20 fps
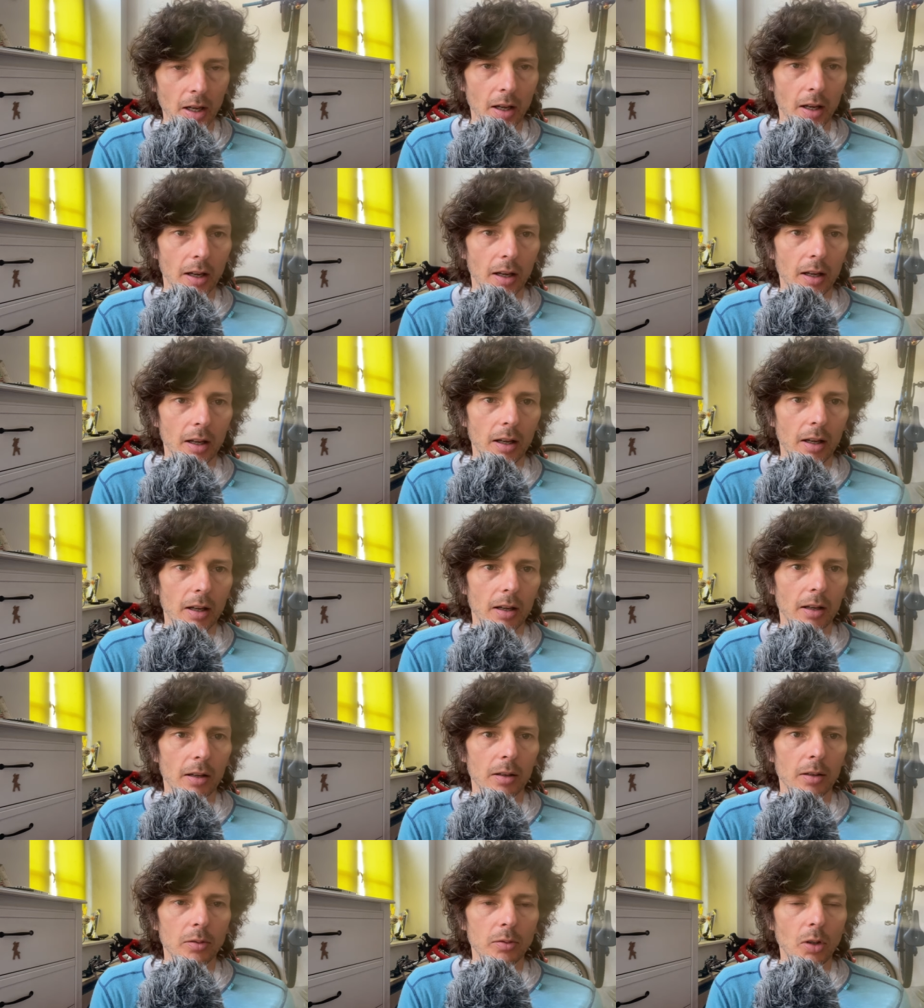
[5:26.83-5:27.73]

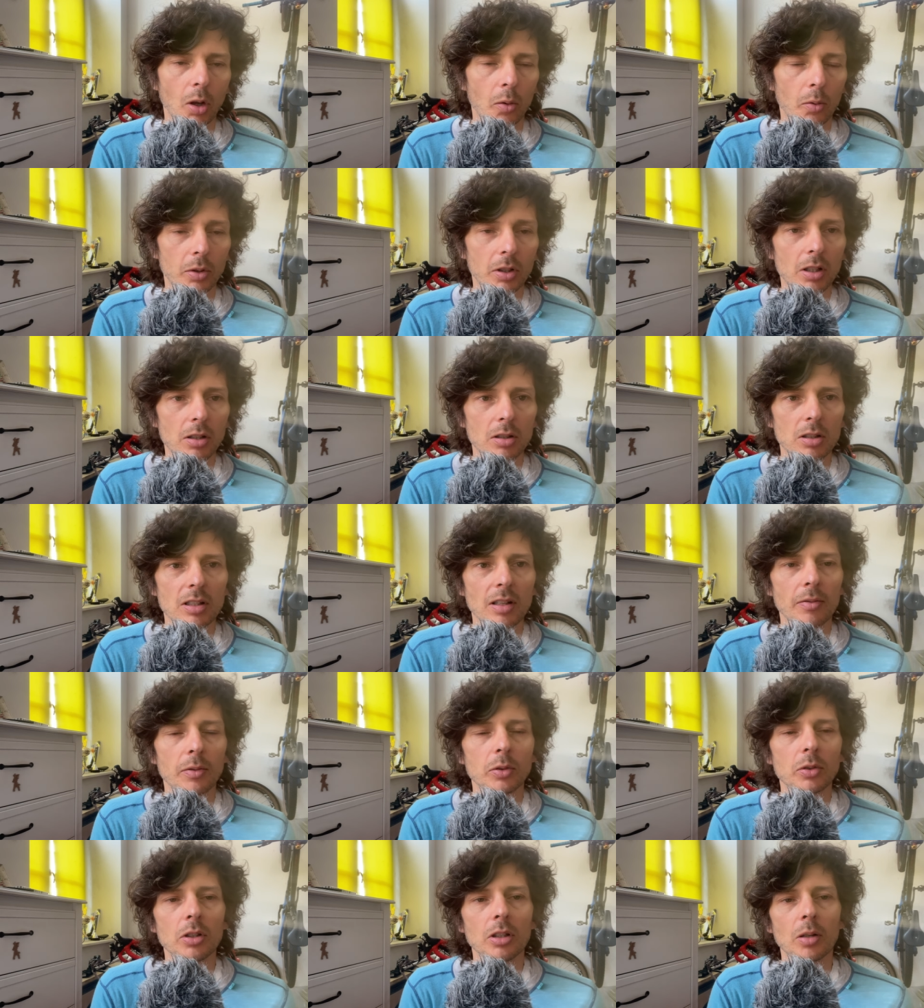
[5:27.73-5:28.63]
E, no, jest
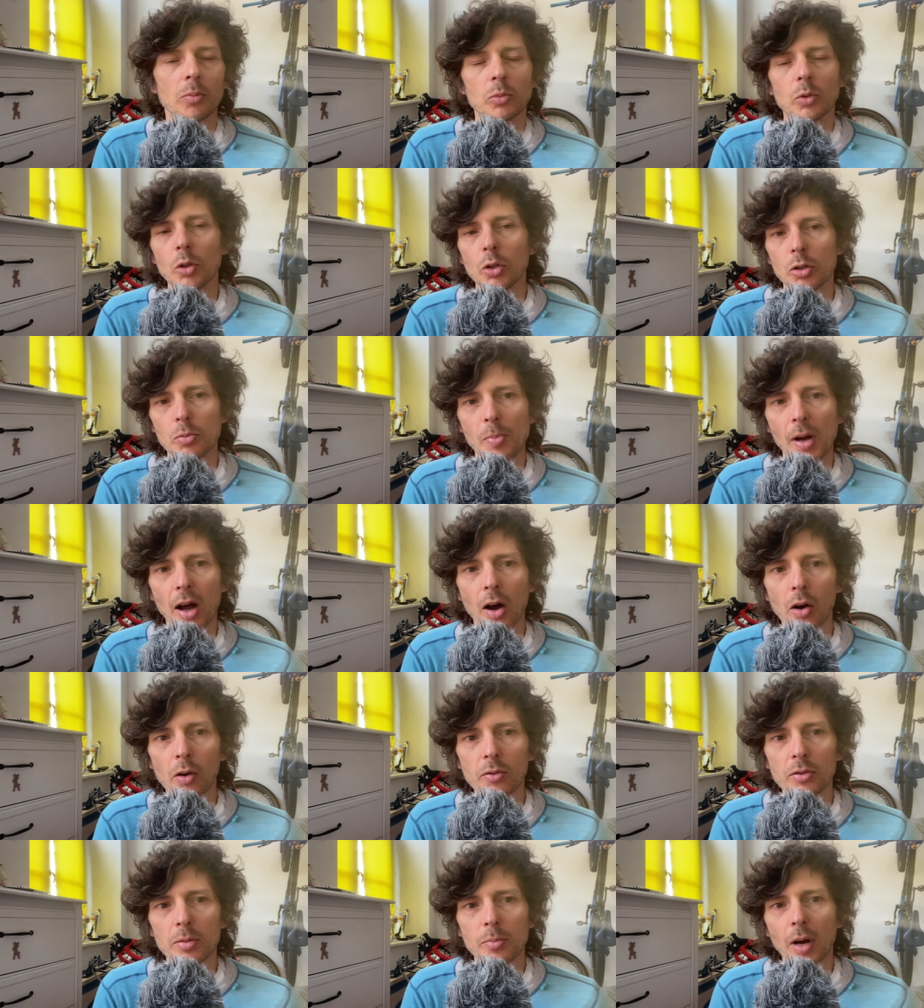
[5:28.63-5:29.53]
zawodnikiem dość
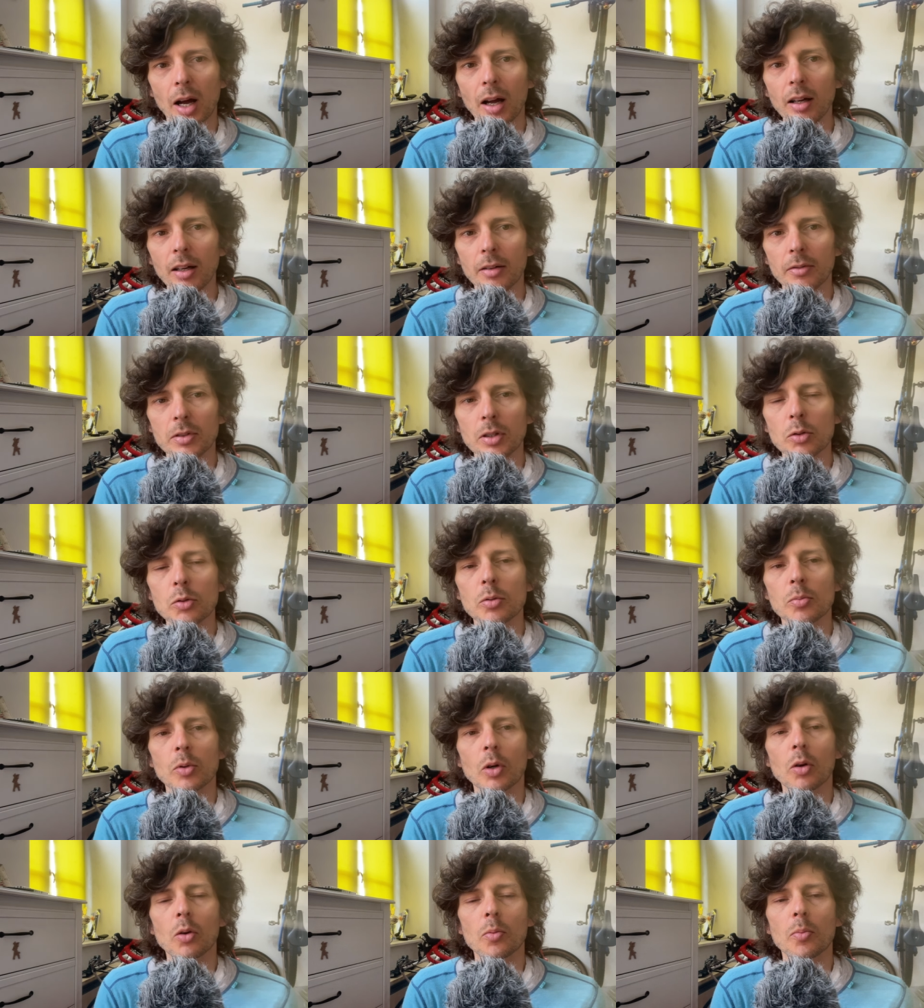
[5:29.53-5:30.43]
pechowym, ale w
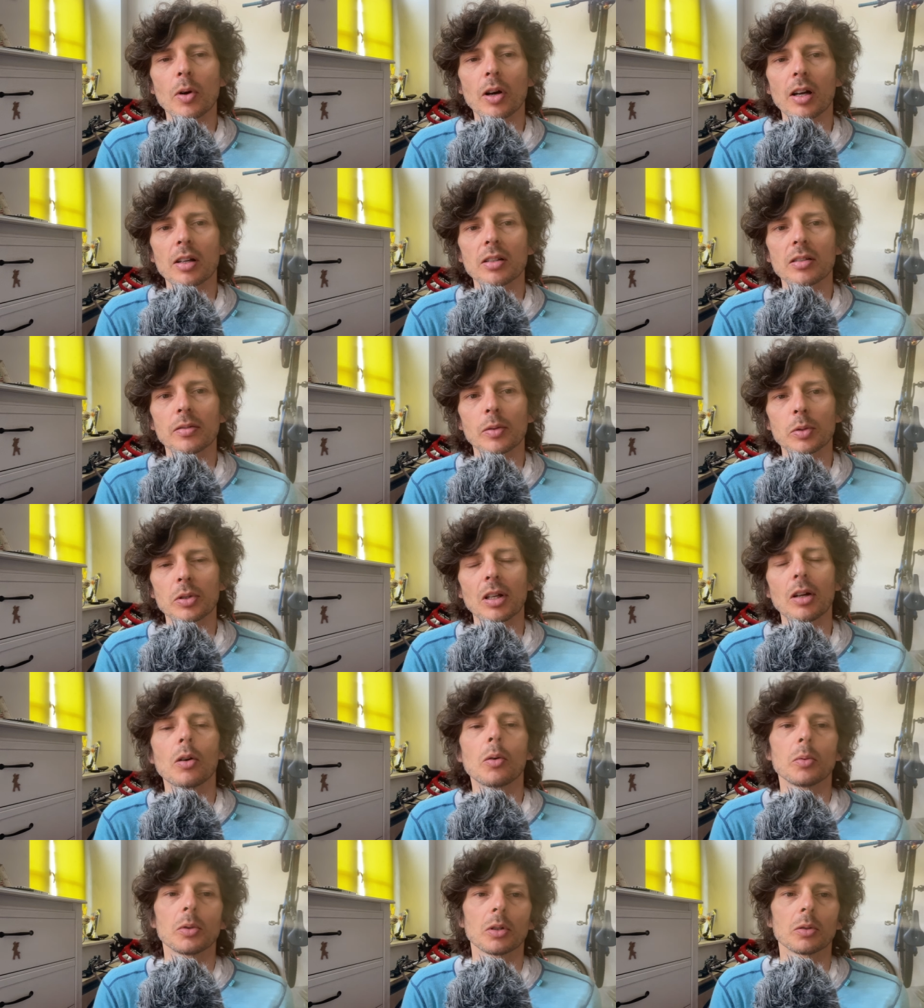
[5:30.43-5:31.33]
zeszłym roku pokazywał
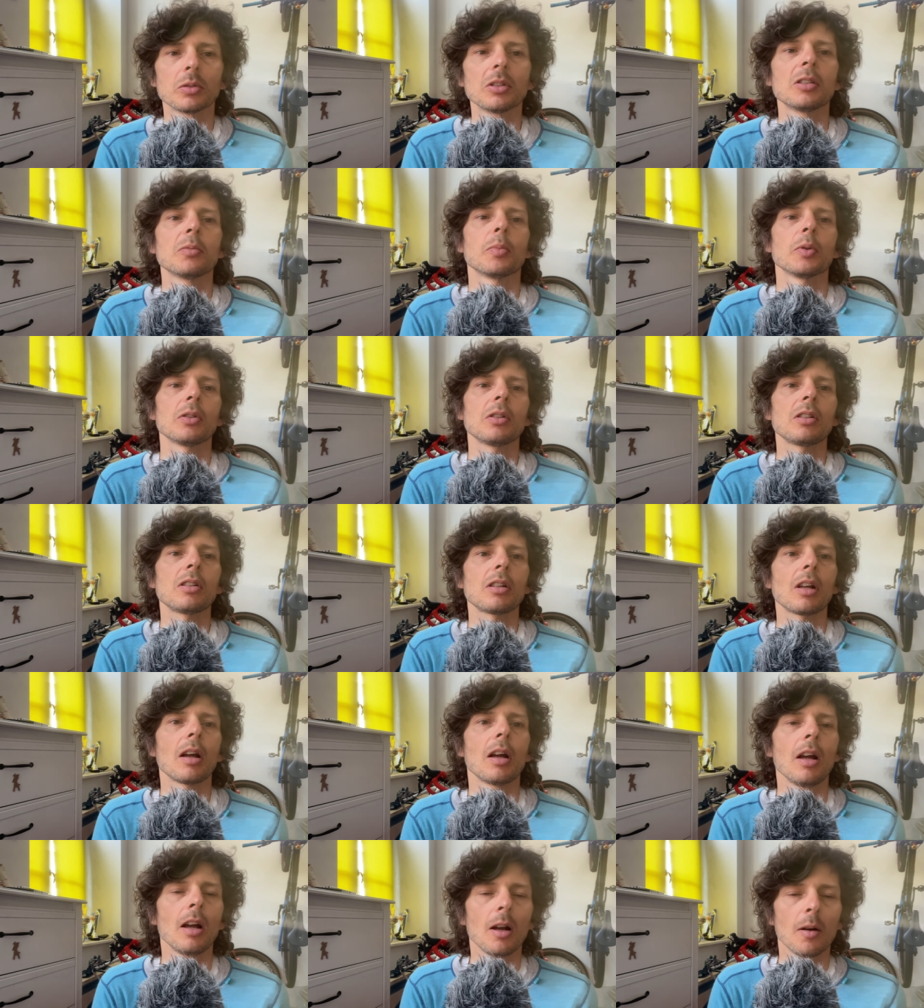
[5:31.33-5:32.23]
znakomitą
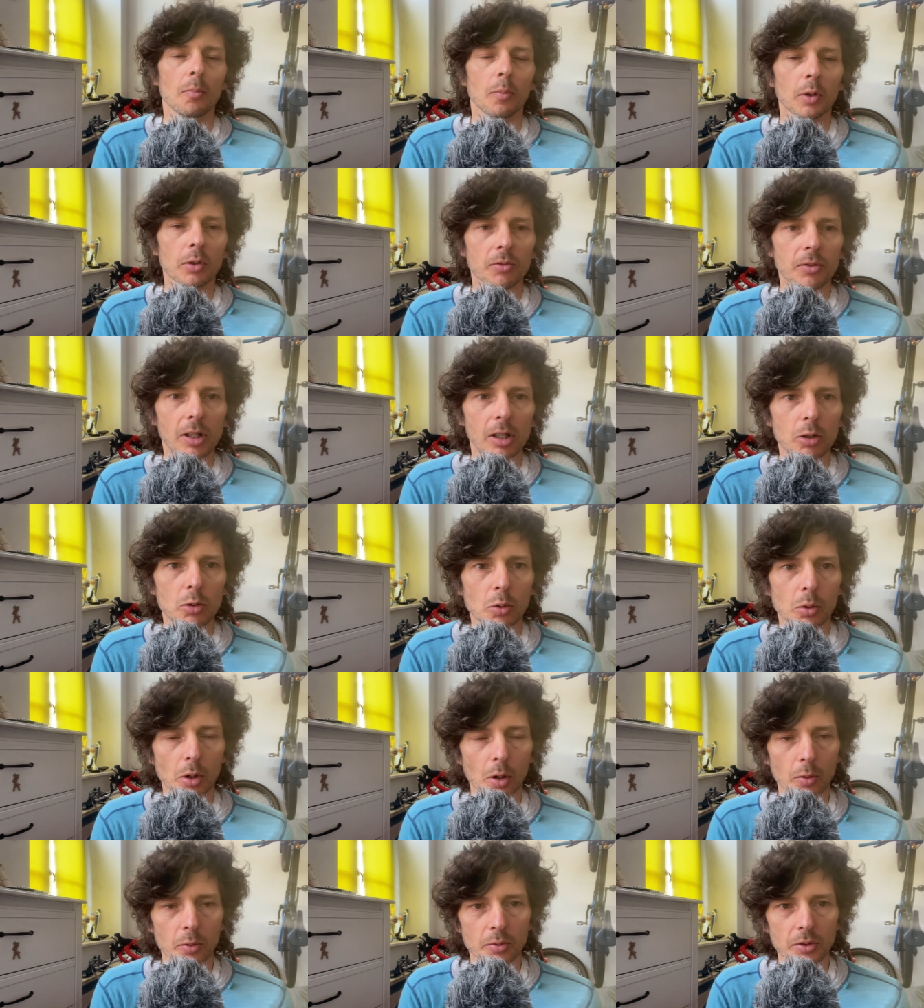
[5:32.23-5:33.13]
dyspozycję. Potwierdził
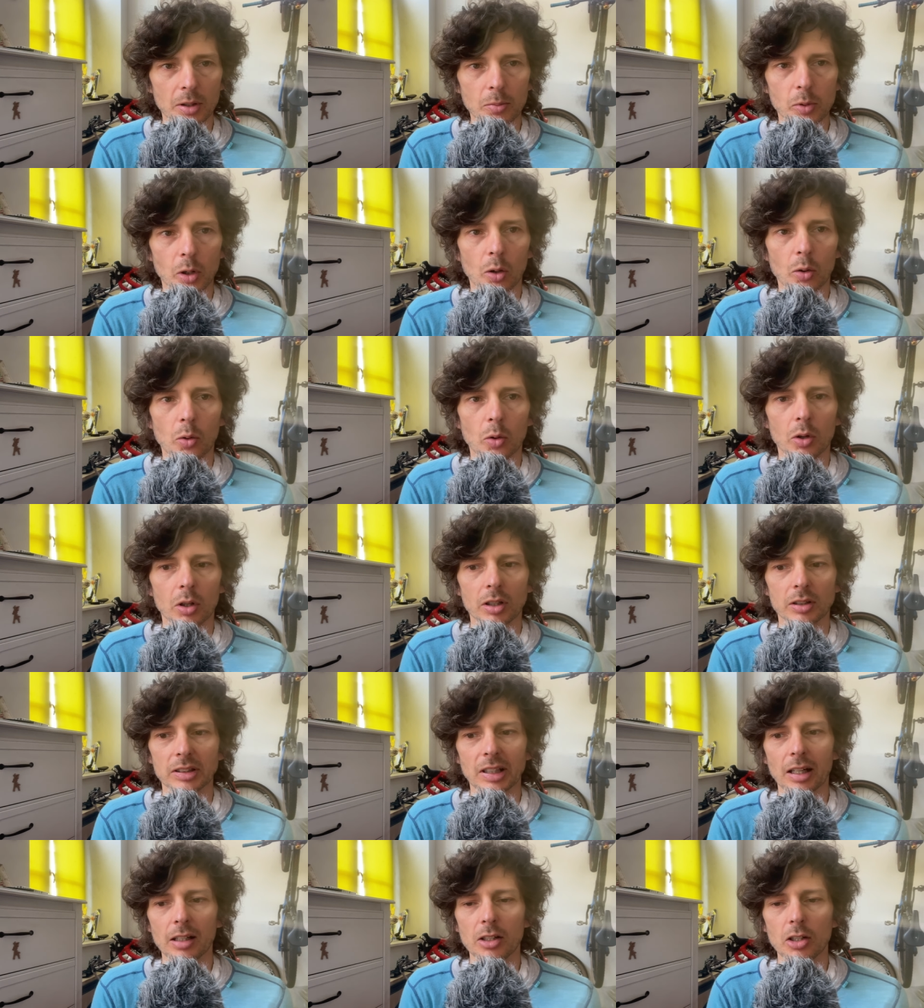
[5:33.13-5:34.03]
ją w tym roku
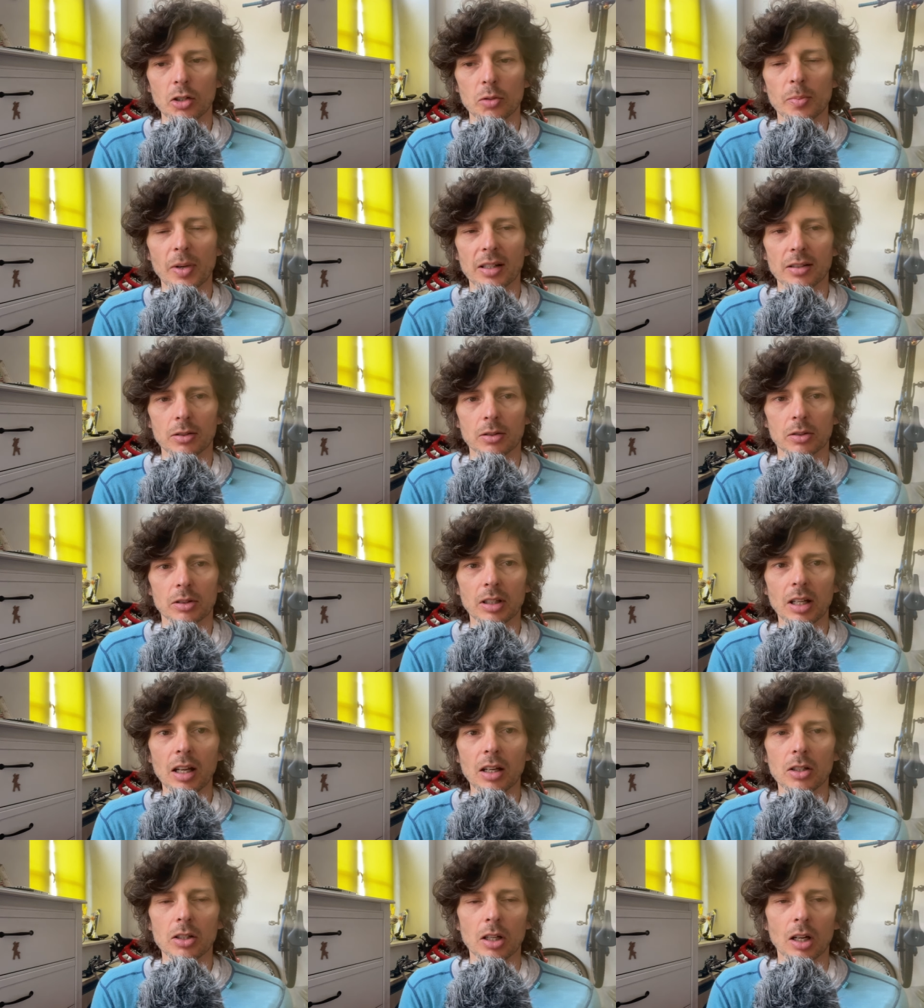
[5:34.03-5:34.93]
na Liège Baston
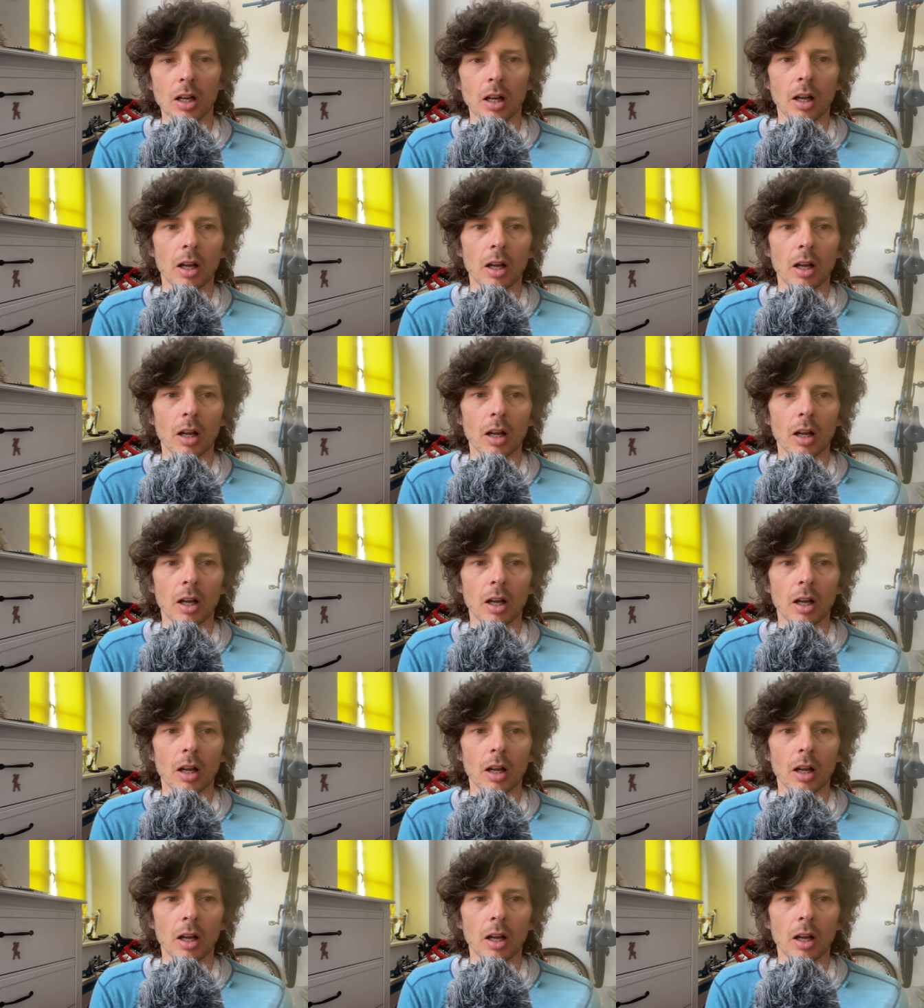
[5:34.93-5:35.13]
Liège.